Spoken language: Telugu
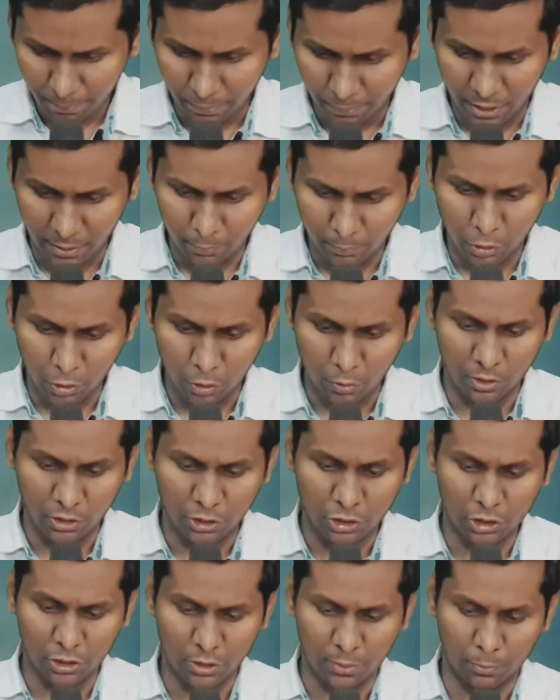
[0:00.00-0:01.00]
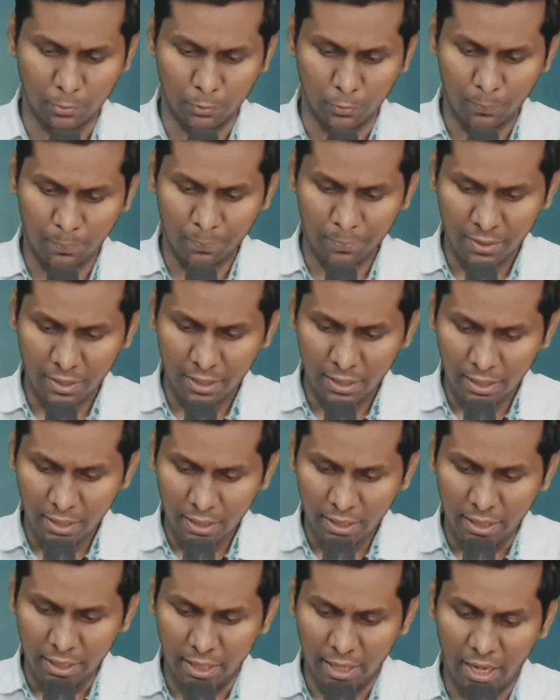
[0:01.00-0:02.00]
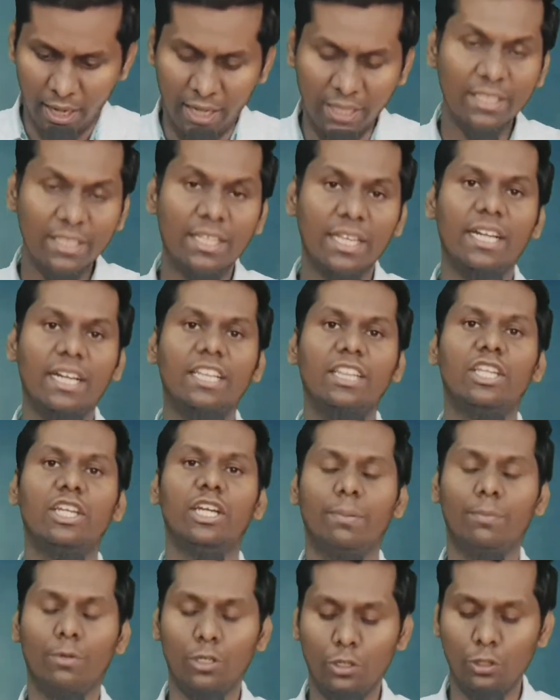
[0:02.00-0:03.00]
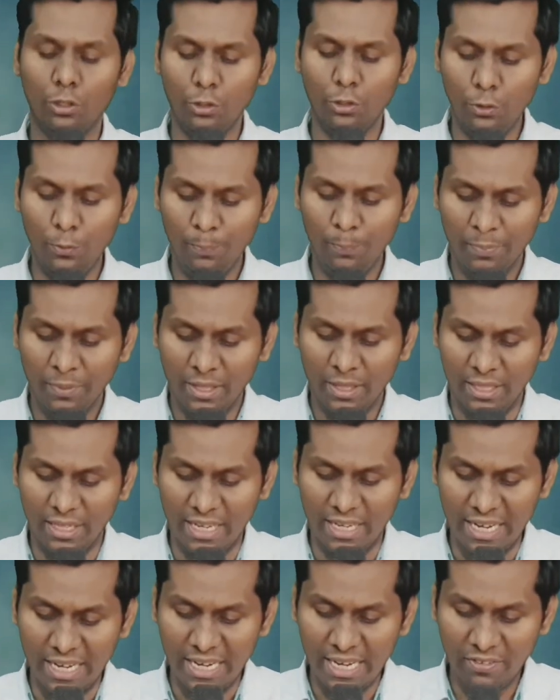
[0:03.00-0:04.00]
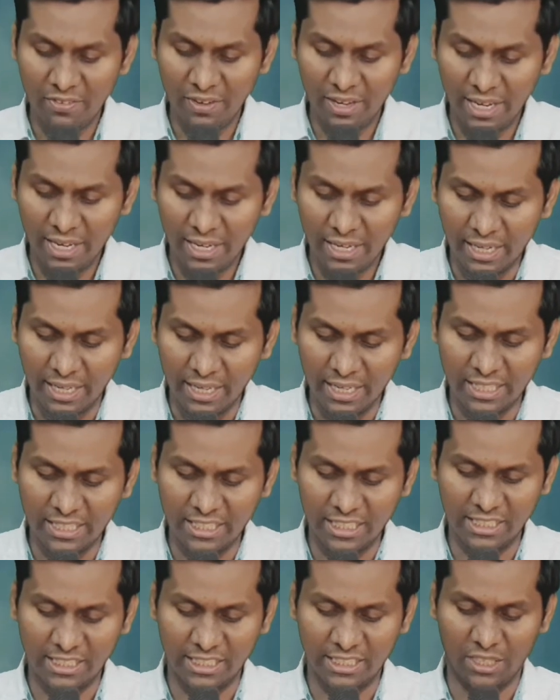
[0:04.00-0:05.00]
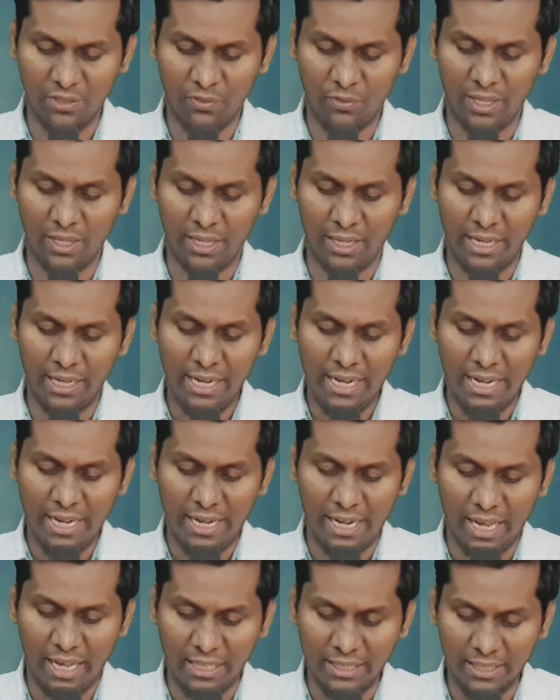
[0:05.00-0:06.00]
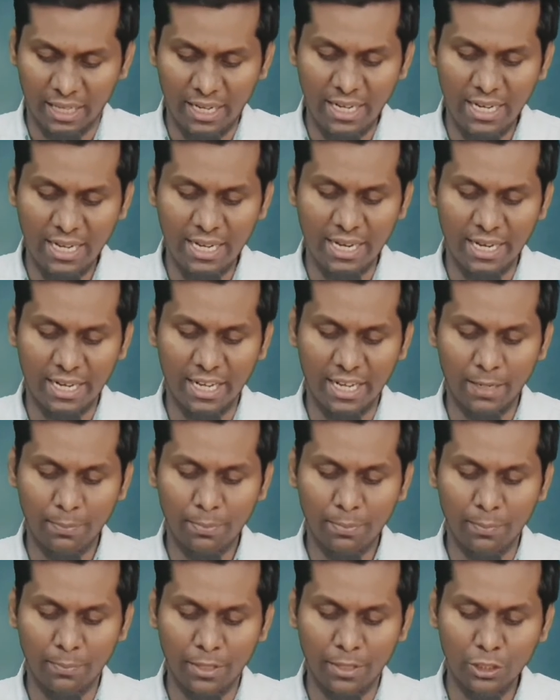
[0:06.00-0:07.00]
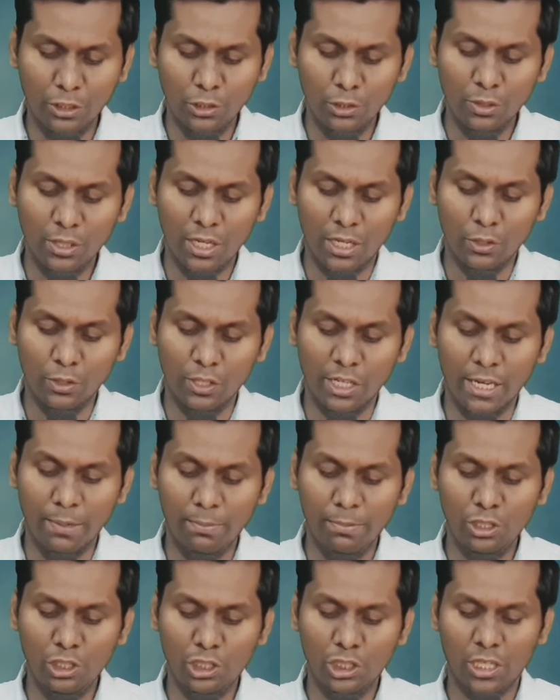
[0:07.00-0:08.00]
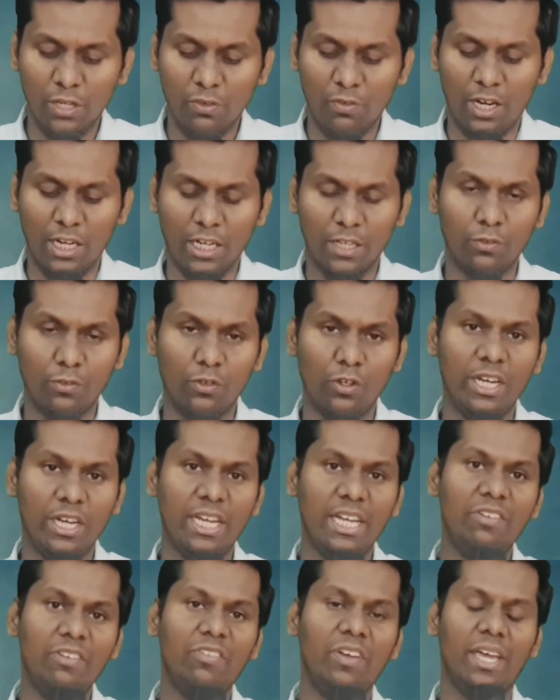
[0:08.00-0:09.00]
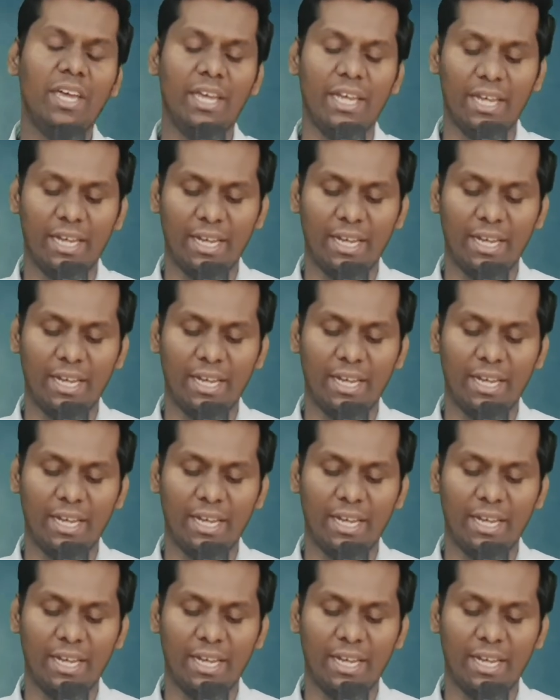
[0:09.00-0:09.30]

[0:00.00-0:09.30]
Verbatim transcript: పదమూడవ వచనము నా అంతరేంద్రియములను నీవే కలగజేసితివి నా తల్లి గర్భమందు నన్ను నిర్మించిన వాడవు నీవే